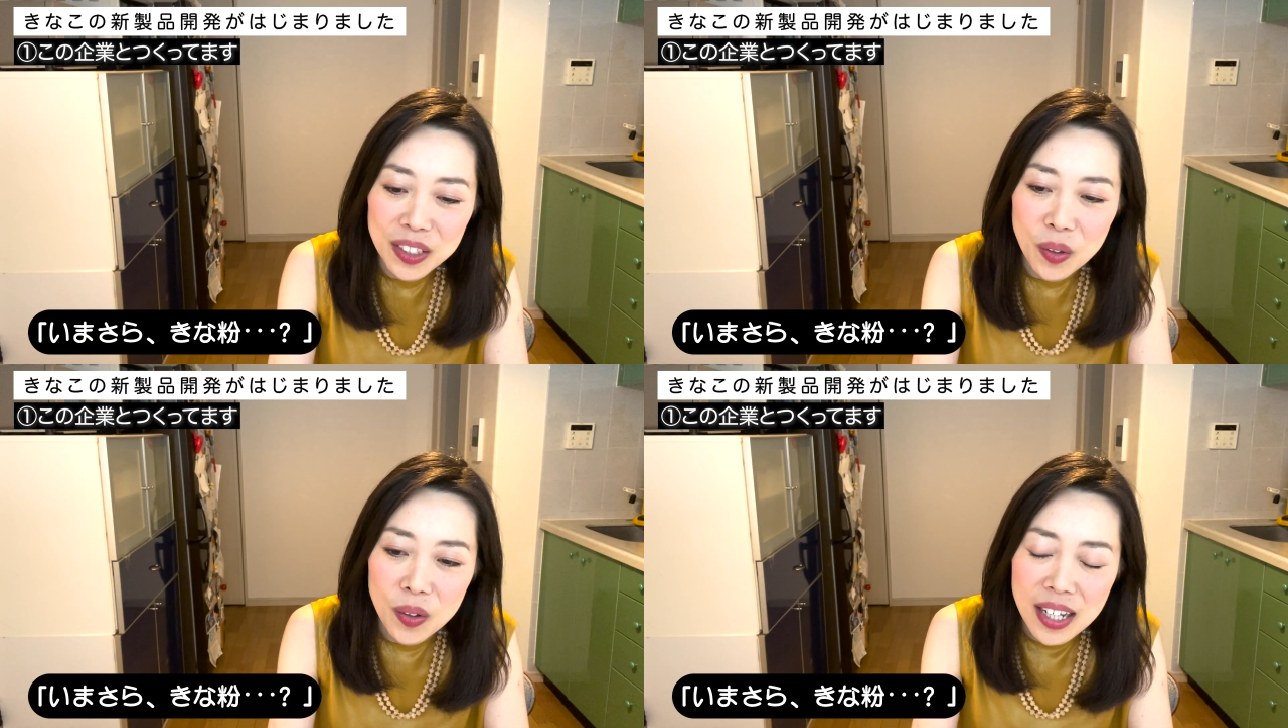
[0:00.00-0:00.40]

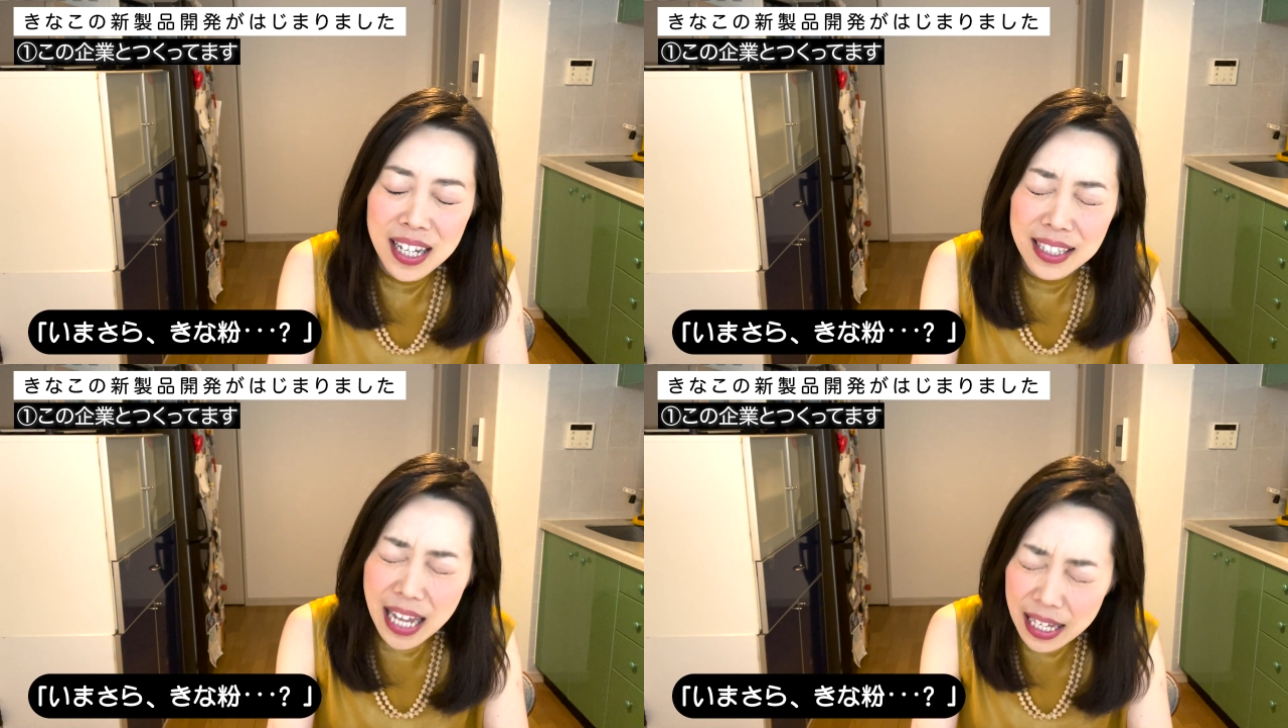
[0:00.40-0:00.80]
と「
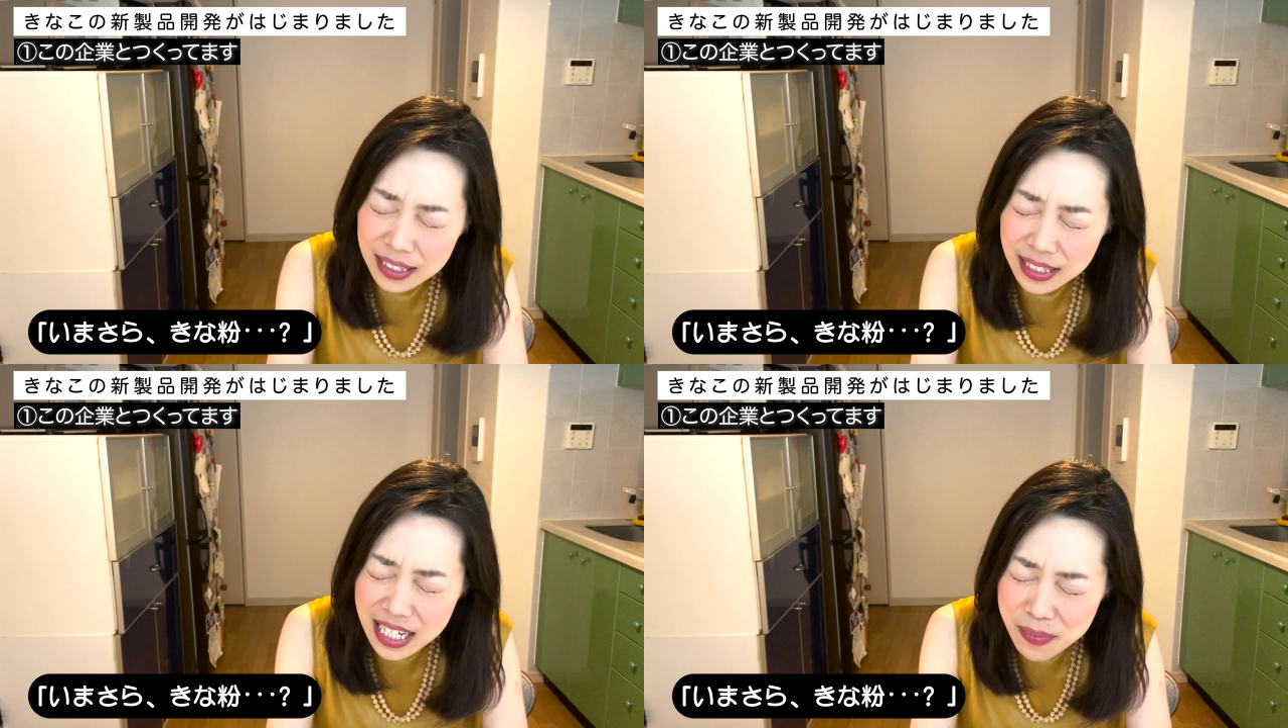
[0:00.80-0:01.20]
な
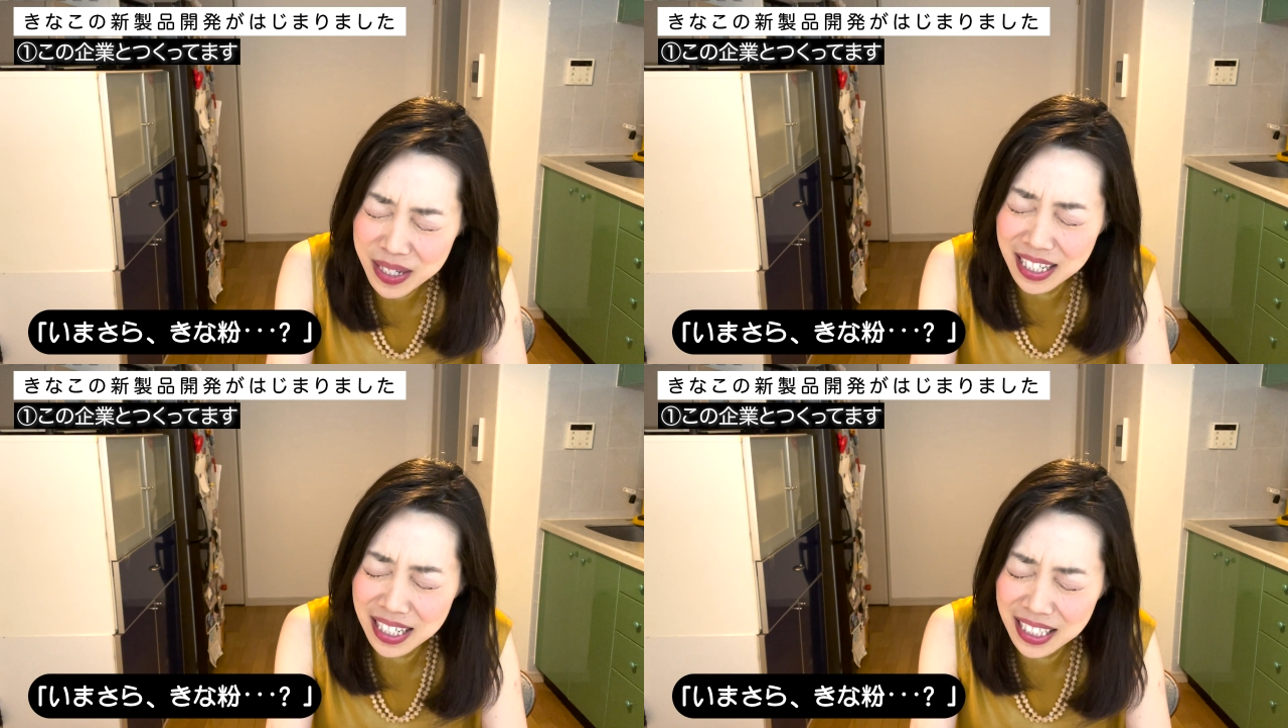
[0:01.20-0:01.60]
んで今
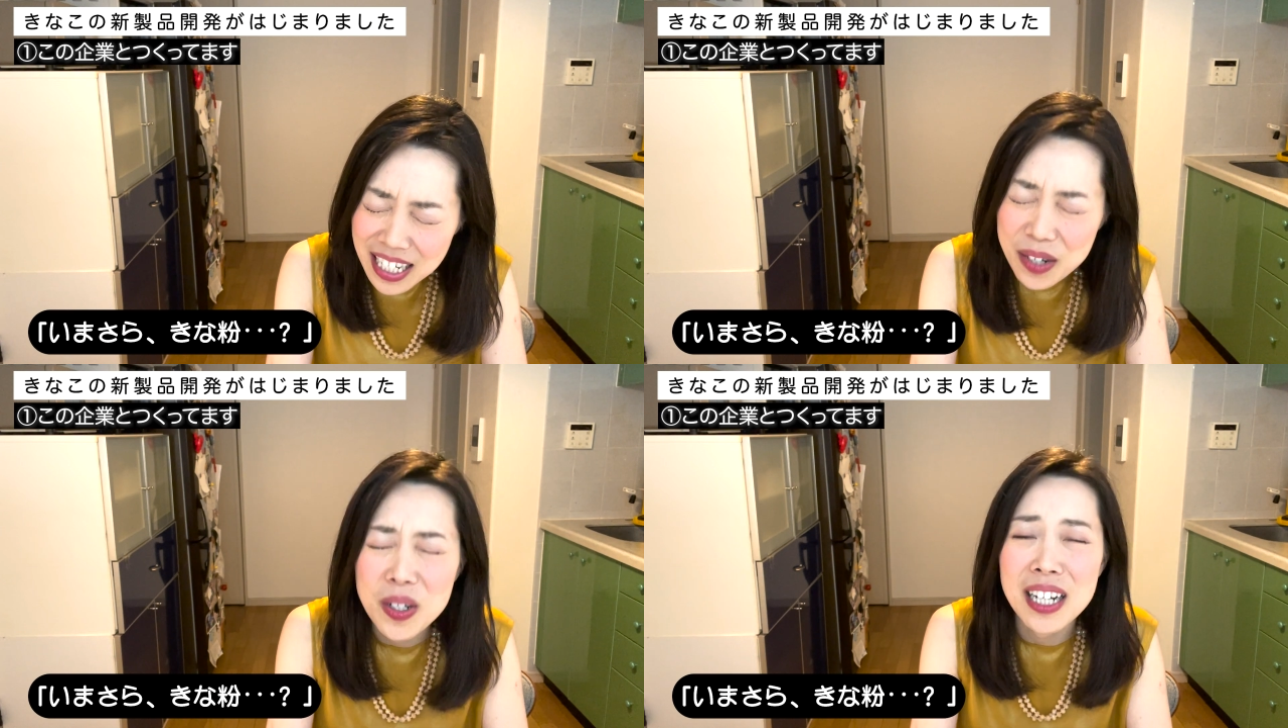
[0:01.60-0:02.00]
更き
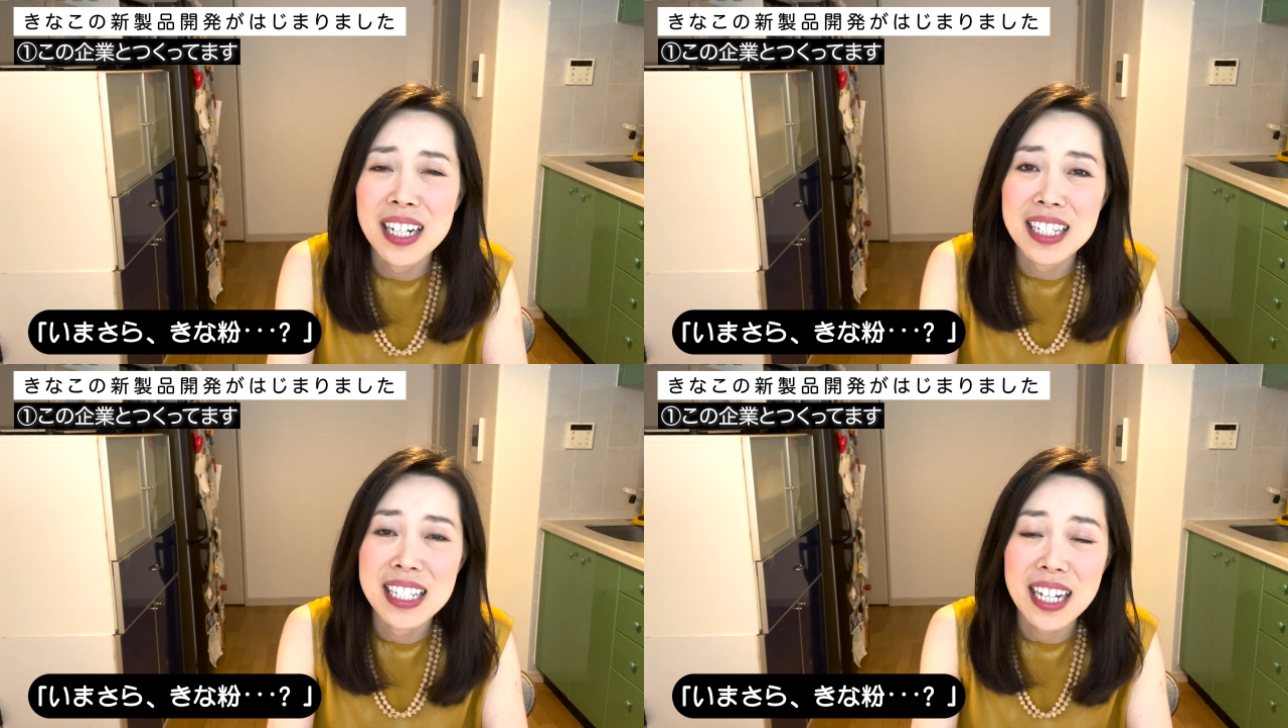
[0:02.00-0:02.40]
な粉なん
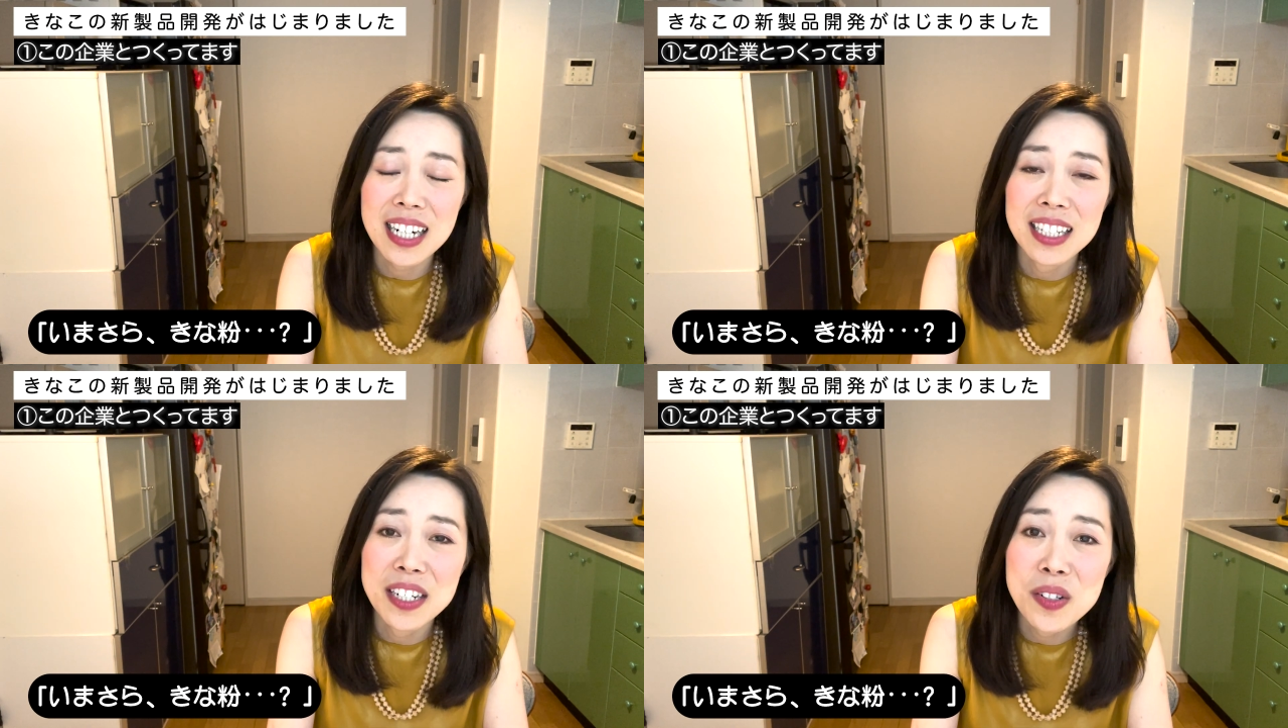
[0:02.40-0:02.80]
かに
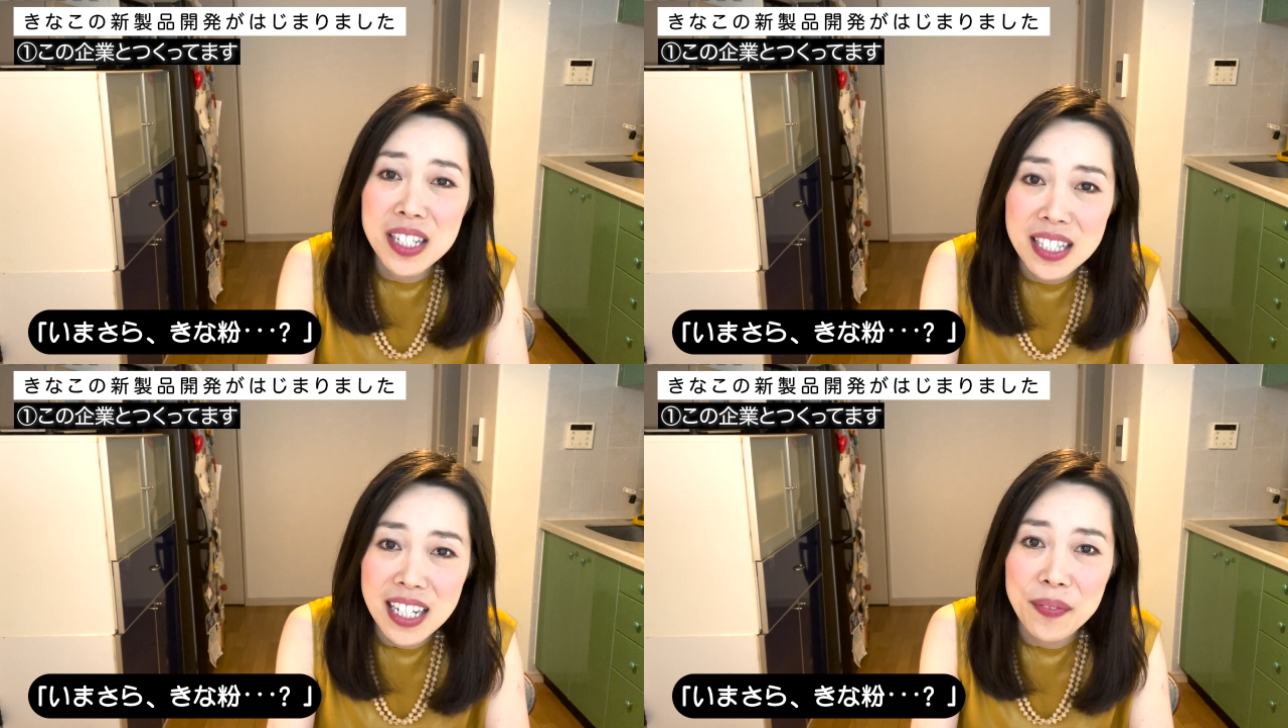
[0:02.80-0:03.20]
力入れるん
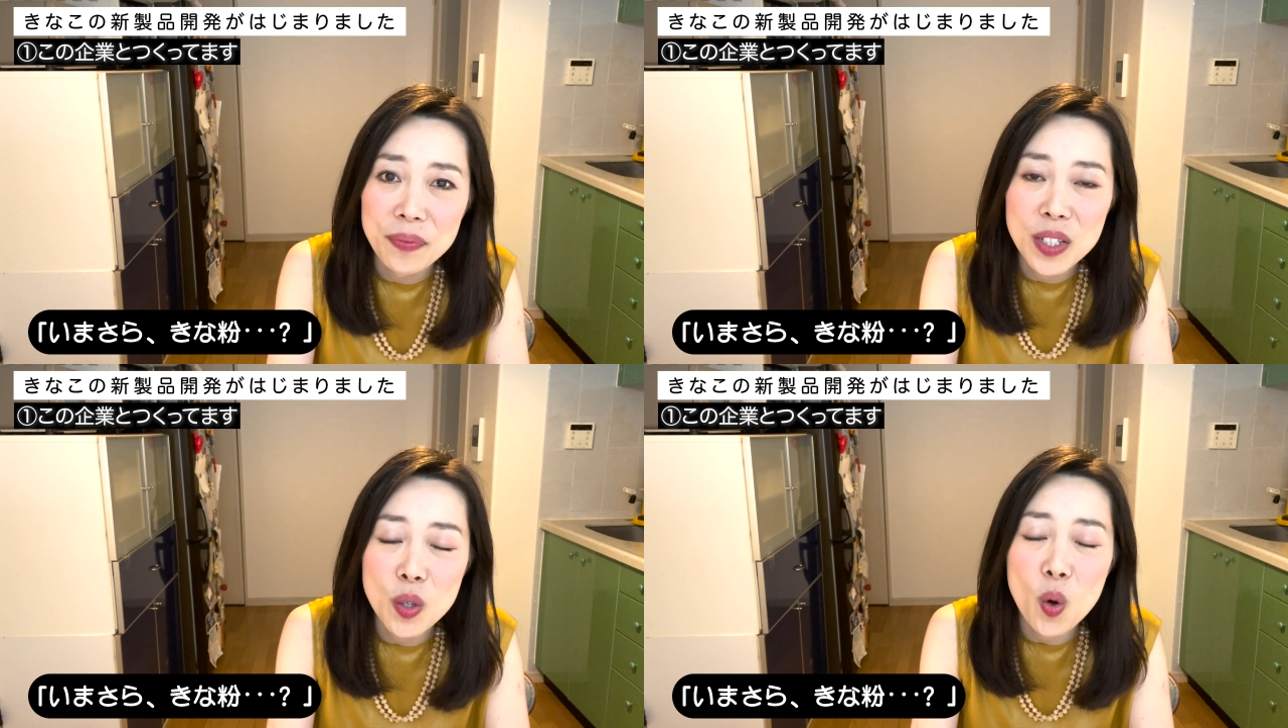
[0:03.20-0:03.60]
ですか?」っ
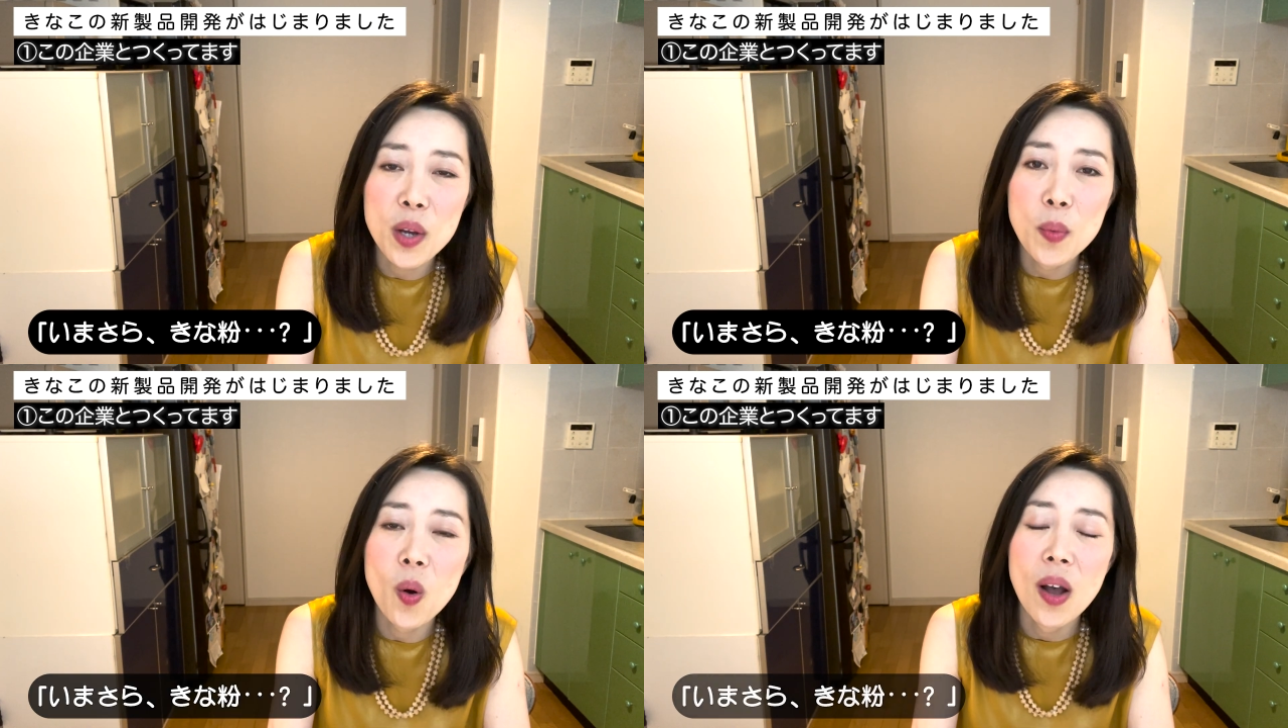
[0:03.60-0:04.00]
ていう声
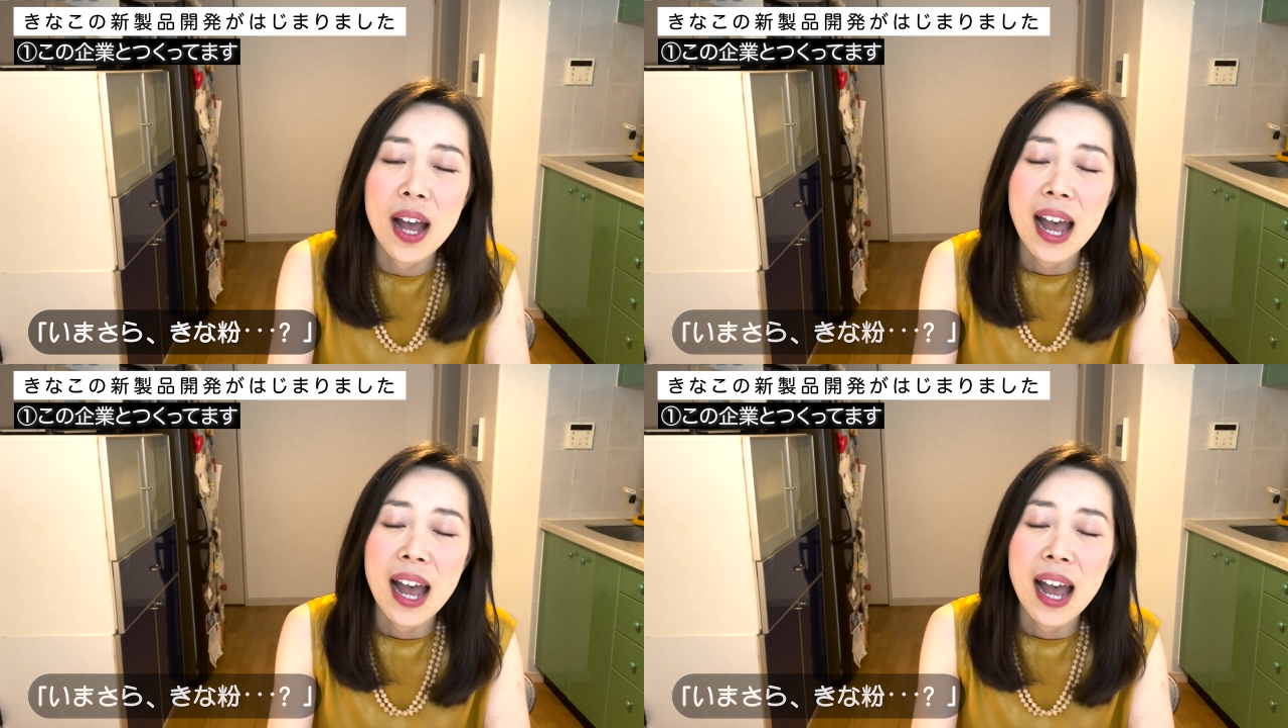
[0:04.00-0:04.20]
も